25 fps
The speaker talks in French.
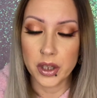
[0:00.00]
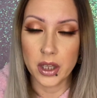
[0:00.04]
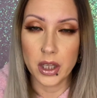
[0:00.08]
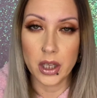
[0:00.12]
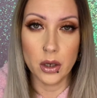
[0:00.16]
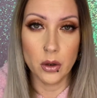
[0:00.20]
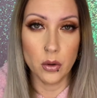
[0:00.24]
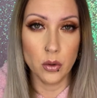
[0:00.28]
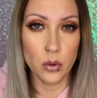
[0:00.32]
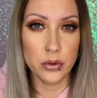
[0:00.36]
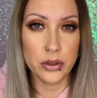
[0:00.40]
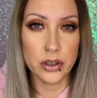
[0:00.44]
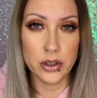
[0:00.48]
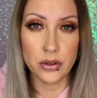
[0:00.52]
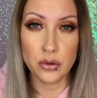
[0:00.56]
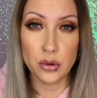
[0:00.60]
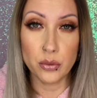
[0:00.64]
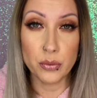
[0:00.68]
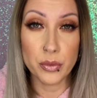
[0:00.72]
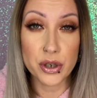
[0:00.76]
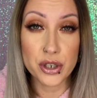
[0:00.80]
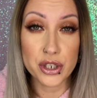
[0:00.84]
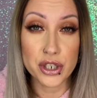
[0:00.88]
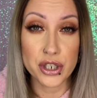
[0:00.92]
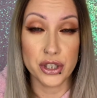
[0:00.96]
Et
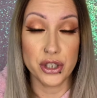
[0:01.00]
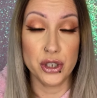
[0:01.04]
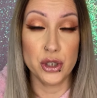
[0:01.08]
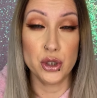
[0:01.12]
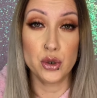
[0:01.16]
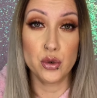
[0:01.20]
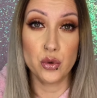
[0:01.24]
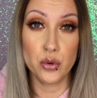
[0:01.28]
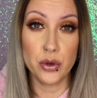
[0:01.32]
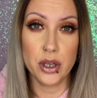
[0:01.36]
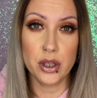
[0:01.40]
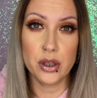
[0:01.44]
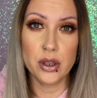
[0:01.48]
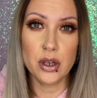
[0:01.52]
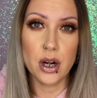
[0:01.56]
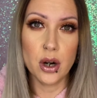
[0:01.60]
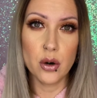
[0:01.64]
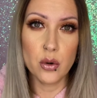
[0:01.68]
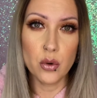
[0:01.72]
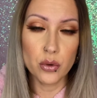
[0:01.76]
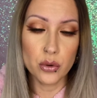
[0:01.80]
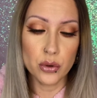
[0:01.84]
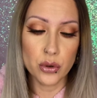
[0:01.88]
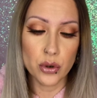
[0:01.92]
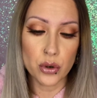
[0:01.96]
honnêtement, j'étais choquée de la
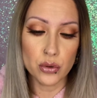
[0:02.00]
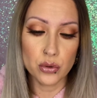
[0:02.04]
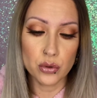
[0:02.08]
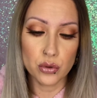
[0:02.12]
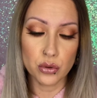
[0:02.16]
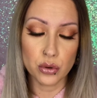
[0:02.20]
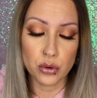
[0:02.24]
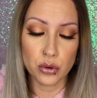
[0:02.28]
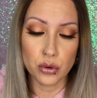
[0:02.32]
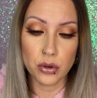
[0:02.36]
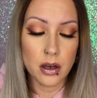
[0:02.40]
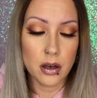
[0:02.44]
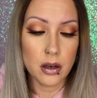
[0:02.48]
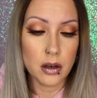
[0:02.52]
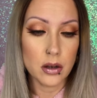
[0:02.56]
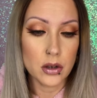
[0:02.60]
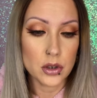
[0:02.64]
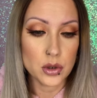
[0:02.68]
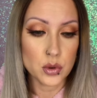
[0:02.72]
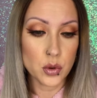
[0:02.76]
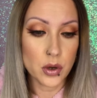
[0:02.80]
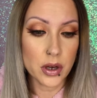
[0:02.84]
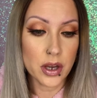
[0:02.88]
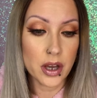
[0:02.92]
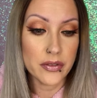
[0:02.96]
longueur du truc. Euh, je
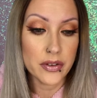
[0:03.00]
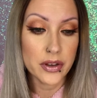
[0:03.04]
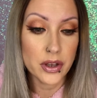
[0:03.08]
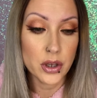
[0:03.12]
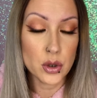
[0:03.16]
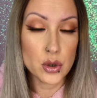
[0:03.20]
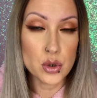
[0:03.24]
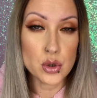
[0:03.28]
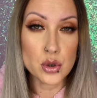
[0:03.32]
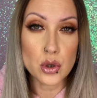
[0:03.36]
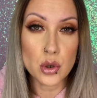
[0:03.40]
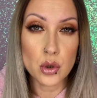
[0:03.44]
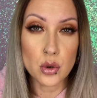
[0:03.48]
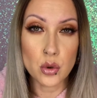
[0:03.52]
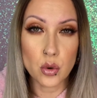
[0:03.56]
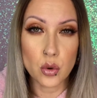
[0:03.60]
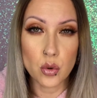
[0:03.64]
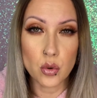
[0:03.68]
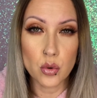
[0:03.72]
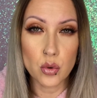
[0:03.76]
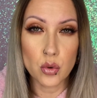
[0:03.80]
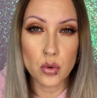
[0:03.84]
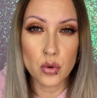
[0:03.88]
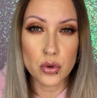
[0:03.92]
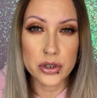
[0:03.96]
crois qu'avec un seul
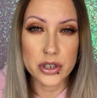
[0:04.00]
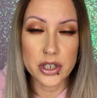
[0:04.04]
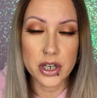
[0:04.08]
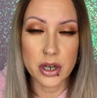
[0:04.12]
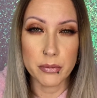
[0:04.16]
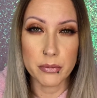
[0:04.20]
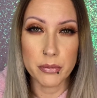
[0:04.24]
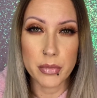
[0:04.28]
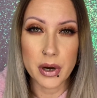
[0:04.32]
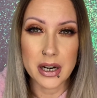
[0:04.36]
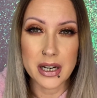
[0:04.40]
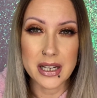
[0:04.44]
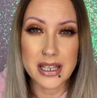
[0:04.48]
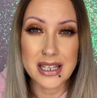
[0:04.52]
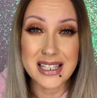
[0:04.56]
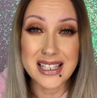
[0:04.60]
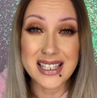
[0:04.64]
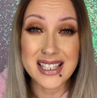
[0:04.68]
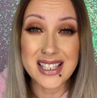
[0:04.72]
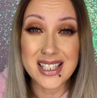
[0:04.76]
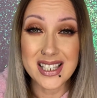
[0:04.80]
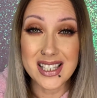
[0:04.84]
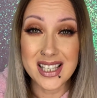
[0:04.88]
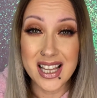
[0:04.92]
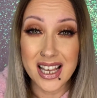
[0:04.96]
rouleau, j'ai emballé
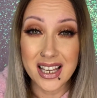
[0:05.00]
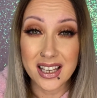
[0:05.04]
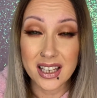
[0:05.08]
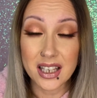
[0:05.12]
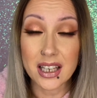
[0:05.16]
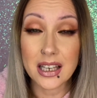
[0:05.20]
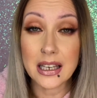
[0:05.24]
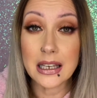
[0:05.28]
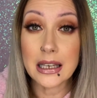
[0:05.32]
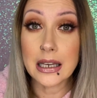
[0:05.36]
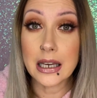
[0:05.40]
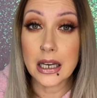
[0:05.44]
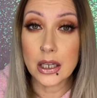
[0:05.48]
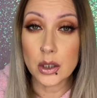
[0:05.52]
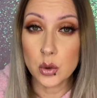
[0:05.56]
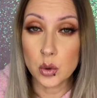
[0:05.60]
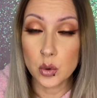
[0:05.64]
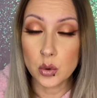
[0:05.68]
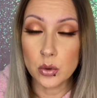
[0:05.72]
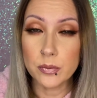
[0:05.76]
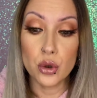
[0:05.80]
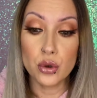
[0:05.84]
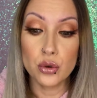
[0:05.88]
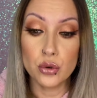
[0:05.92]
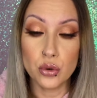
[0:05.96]
5
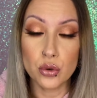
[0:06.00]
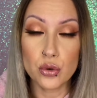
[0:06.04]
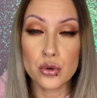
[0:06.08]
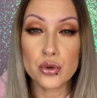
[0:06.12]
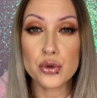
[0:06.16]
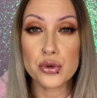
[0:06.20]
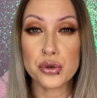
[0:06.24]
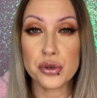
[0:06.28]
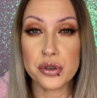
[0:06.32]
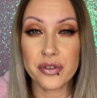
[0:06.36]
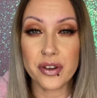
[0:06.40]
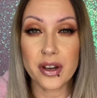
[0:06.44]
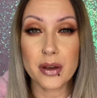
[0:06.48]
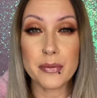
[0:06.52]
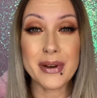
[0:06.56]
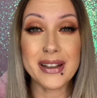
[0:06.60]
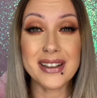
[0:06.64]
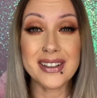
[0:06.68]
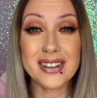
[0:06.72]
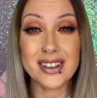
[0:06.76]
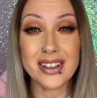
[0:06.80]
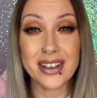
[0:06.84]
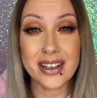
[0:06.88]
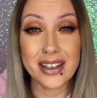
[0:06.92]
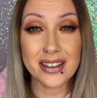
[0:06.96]
cadeaux. Donc je suis vraiment
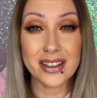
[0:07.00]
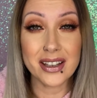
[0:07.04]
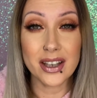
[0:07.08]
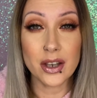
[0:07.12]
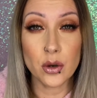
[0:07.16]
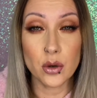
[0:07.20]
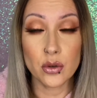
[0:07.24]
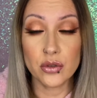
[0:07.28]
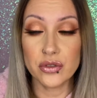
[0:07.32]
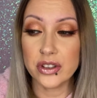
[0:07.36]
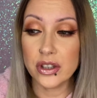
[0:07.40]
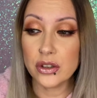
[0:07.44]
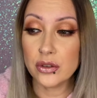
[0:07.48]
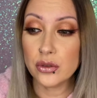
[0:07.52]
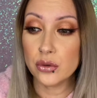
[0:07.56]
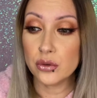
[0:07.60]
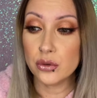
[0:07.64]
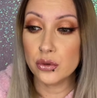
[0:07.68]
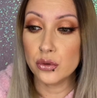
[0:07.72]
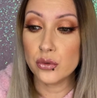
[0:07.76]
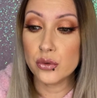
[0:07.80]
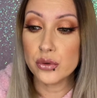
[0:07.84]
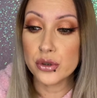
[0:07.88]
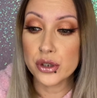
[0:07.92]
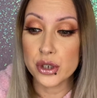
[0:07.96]
très très contente.
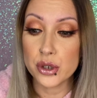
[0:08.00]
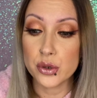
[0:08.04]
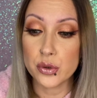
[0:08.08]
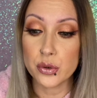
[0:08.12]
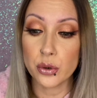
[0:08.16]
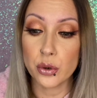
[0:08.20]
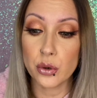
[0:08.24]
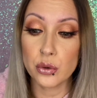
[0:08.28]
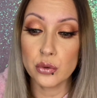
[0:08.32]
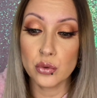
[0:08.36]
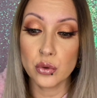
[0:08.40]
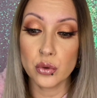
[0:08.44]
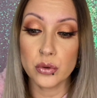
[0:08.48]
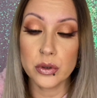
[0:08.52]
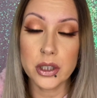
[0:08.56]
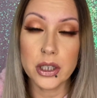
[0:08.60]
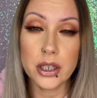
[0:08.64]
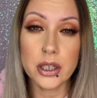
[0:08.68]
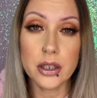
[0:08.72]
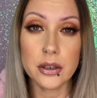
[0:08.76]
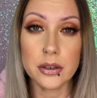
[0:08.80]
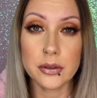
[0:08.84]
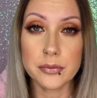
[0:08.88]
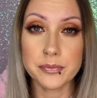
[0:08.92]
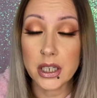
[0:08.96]
Du coup, j'y suis
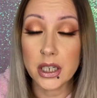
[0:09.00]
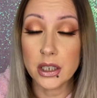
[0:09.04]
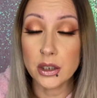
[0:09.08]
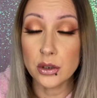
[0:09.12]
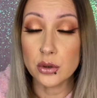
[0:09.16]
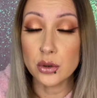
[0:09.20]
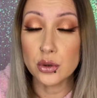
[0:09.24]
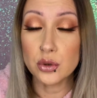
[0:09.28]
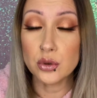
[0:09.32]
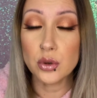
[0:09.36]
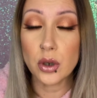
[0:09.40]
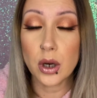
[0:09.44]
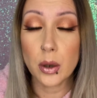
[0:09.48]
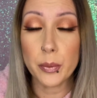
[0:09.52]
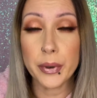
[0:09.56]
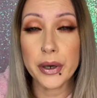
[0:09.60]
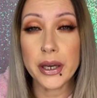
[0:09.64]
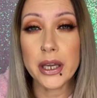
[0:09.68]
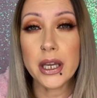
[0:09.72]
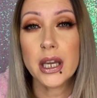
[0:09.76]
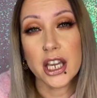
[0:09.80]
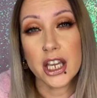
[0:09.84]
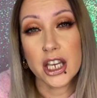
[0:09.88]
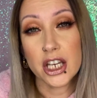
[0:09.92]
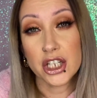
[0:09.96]
retournée euh, quelques jours
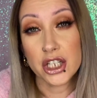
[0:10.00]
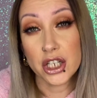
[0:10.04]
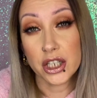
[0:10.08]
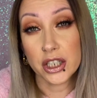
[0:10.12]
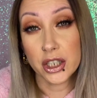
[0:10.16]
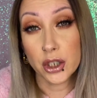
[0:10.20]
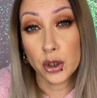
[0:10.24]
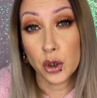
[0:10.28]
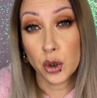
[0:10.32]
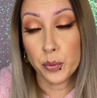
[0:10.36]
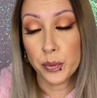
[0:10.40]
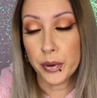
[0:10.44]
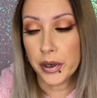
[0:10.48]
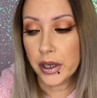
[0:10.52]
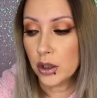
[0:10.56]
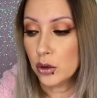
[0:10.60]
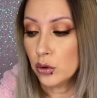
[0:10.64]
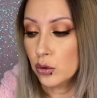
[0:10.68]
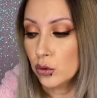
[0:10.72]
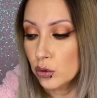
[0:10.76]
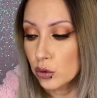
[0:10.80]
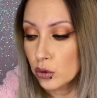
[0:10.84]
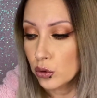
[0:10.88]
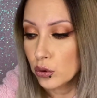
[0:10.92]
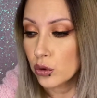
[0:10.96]
après. Et j'en ai repris
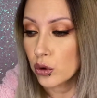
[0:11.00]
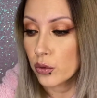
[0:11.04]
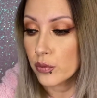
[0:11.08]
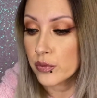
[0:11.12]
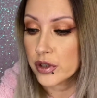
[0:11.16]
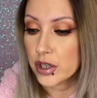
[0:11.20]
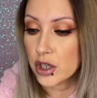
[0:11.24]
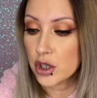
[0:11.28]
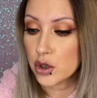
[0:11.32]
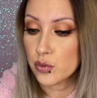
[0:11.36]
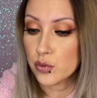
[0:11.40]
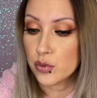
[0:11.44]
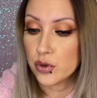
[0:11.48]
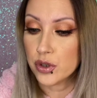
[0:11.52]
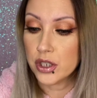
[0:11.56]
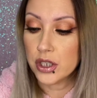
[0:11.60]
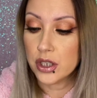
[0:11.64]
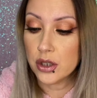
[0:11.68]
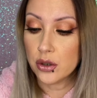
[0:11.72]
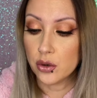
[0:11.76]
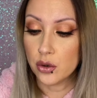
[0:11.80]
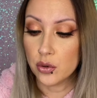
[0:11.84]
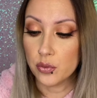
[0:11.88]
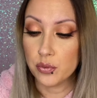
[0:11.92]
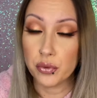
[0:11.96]
deux. Comme ça, je me
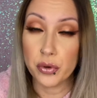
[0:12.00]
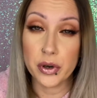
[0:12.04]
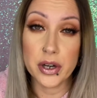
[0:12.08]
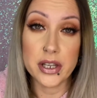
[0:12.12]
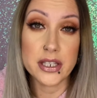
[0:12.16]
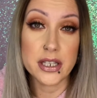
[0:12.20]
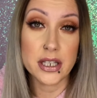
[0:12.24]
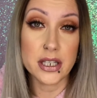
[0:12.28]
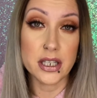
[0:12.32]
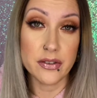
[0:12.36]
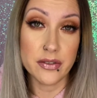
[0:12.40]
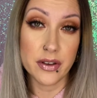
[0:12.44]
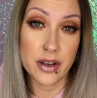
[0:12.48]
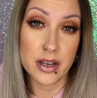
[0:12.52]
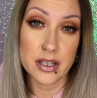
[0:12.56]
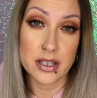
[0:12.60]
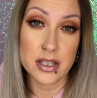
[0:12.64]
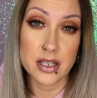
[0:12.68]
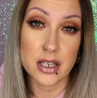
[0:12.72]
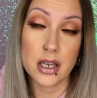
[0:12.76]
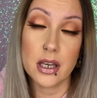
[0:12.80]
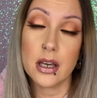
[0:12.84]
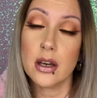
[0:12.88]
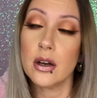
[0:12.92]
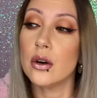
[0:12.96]
dis que pour les
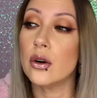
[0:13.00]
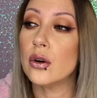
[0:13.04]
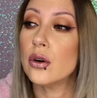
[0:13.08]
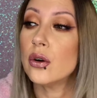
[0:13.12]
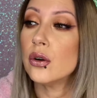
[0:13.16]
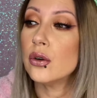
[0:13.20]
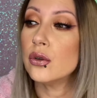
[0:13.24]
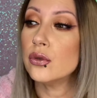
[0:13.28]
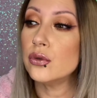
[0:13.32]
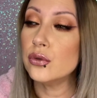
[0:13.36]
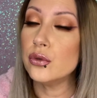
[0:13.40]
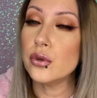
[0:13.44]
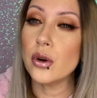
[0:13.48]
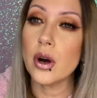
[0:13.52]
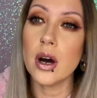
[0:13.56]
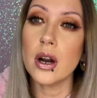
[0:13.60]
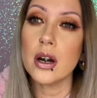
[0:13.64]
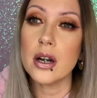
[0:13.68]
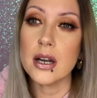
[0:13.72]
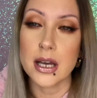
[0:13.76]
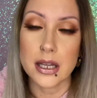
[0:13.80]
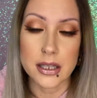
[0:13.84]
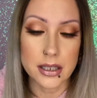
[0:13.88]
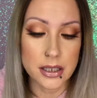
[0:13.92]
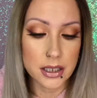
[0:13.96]
anniversaires, euh, durant
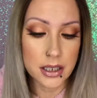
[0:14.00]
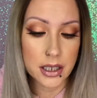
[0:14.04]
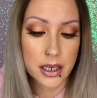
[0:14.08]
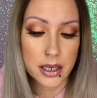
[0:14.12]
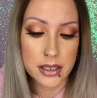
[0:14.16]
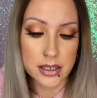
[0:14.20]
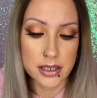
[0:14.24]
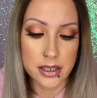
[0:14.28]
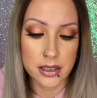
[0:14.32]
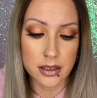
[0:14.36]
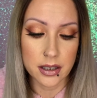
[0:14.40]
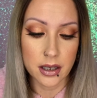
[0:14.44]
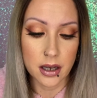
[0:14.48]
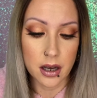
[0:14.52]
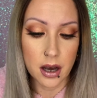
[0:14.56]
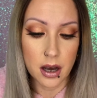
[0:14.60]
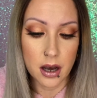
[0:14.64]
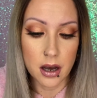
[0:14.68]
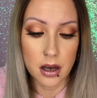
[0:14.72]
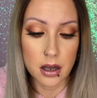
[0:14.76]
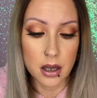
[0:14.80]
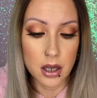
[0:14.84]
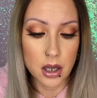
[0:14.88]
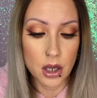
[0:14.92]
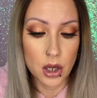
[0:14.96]
l'année, etc
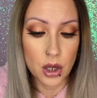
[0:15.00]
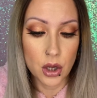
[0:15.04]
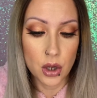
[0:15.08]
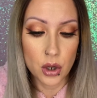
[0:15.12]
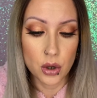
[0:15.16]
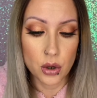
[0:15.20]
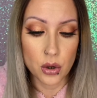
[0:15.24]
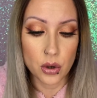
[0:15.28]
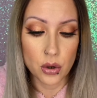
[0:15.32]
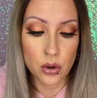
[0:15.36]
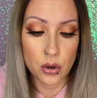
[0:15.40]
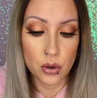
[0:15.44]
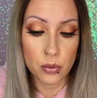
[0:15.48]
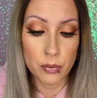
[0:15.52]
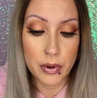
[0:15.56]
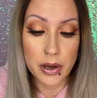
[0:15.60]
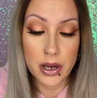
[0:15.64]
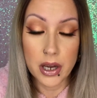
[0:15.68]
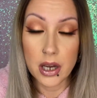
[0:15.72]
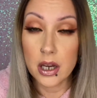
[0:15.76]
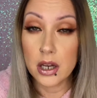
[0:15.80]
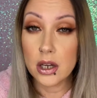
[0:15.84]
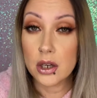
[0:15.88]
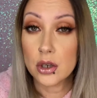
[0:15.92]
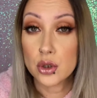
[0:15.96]
euh,
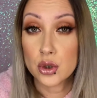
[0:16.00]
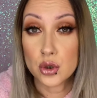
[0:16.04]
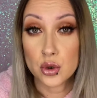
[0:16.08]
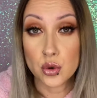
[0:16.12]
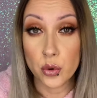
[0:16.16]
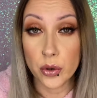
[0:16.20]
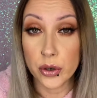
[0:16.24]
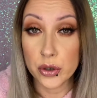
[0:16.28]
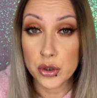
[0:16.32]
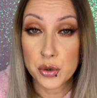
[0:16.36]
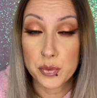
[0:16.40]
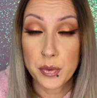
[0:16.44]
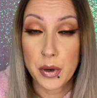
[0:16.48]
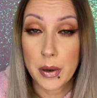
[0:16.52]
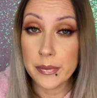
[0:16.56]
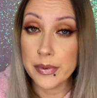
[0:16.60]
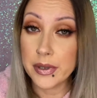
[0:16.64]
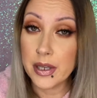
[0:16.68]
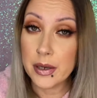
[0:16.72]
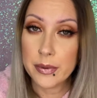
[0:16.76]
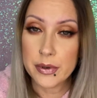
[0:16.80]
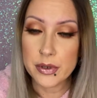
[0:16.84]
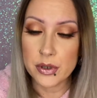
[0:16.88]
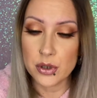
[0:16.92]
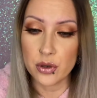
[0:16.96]
ben, j'aurai du
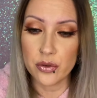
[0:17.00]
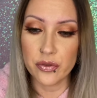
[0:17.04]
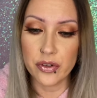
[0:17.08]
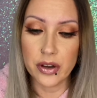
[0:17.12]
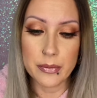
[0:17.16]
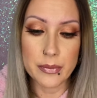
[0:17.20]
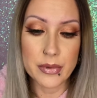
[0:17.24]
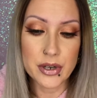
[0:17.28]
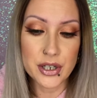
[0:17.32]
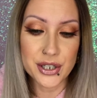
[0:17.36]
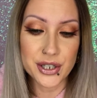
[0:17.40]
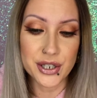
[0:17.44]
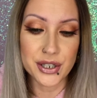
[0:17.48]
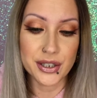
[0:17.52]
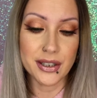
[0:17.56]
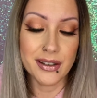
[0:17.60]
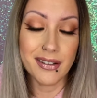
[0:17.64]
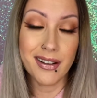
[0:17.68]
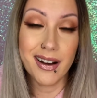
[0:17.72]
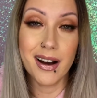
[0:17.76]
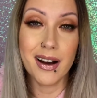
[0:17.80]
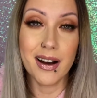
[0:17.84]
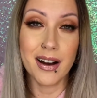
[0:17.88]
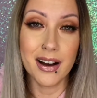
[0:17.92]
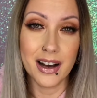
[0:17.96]
papier parce que vraiment
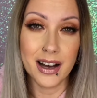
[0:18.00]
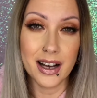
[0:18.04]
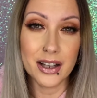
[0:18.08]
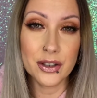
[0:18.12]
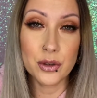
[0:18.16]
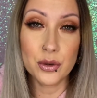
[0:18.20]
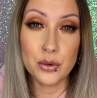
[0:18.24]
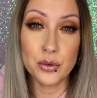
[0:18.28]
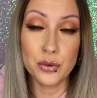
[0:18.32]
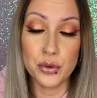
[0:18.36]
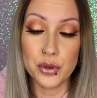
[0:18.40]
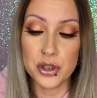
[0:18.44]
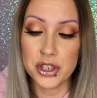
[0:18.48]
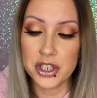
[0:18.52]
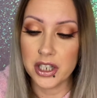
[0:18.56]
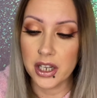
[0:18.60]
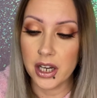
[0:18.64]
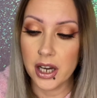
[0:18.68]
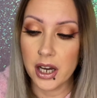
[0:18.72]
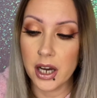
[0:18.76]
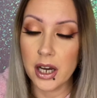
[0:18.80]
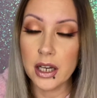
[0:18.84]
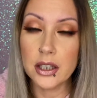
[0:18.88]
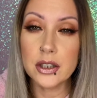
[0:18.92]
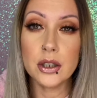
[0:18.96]
j'étais en rade de chez
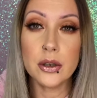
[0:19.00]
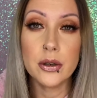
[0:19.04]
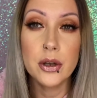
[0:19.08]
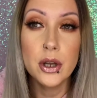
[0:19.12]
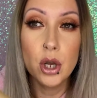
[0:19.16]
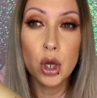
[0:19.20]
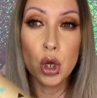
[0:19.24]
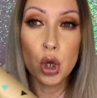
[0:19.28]
rade.